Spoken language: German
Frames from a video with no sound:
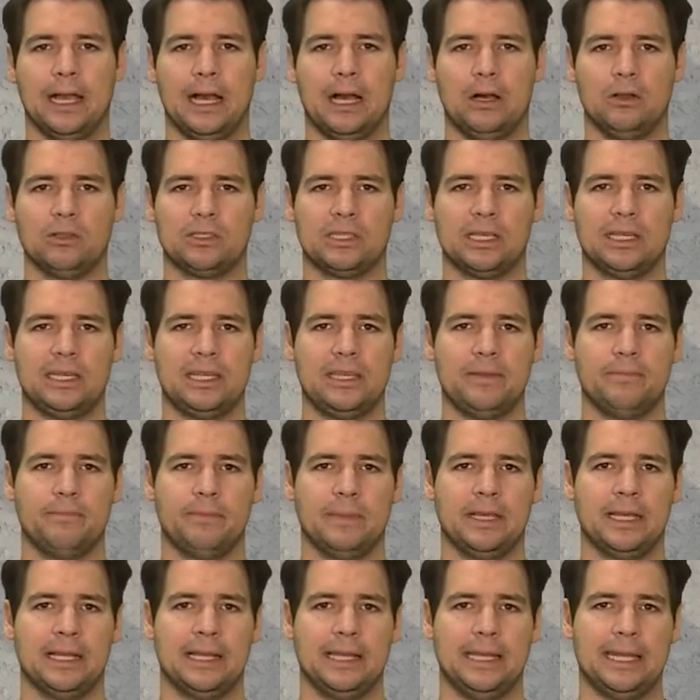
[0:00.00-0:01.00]
Außerdem
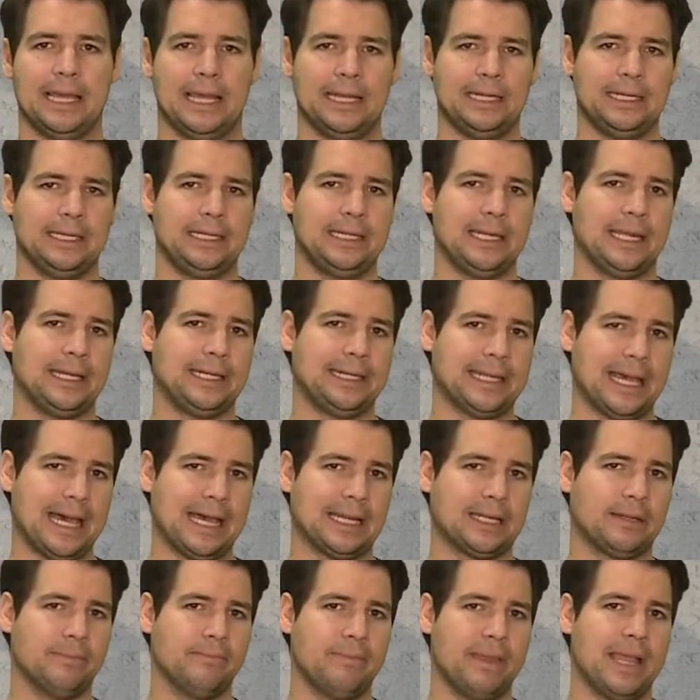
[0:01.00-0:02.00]
landet der
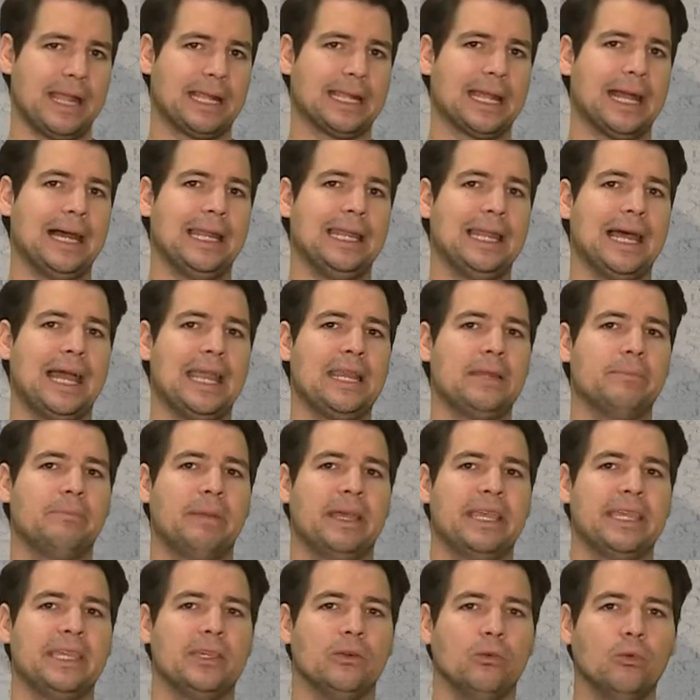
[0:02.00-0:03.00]
Datenberg allein
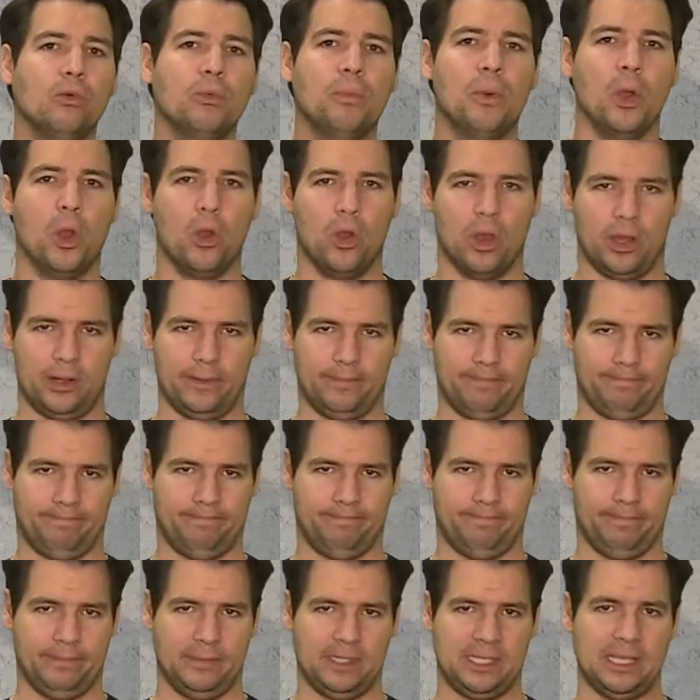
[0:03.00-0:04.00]
bei EU-Behörden.
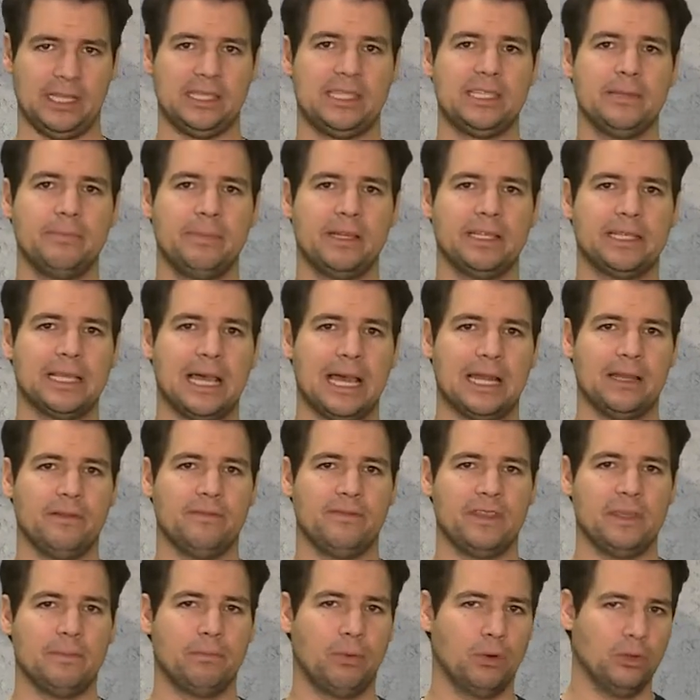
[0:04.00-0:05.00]
Sensible Daten
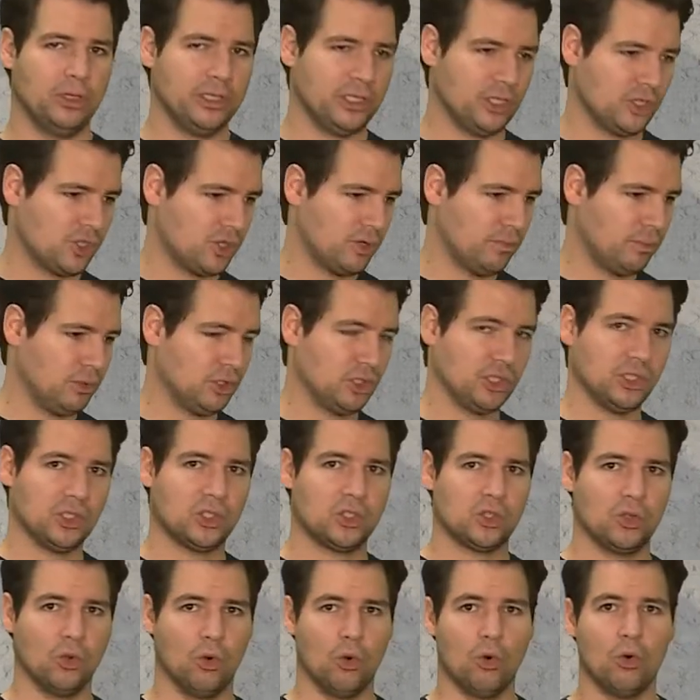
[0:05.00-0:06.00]
wie politische
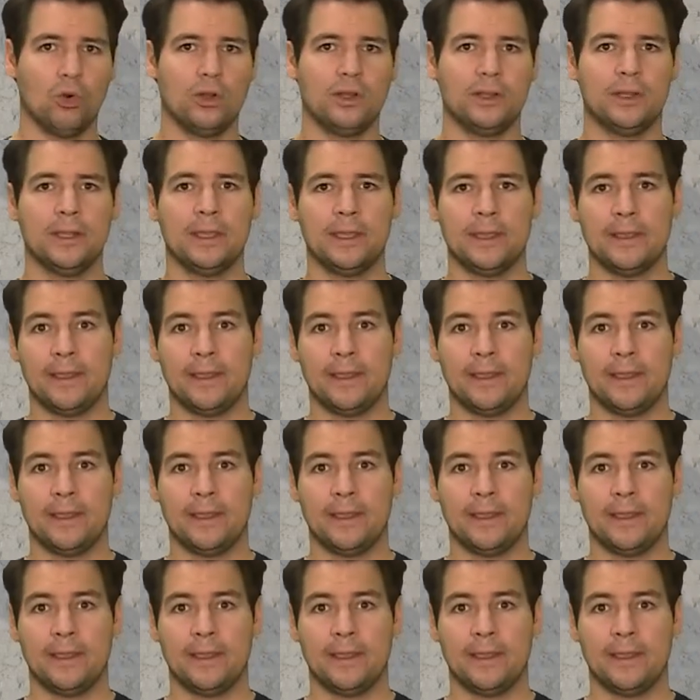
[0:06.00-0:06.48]
Positionen,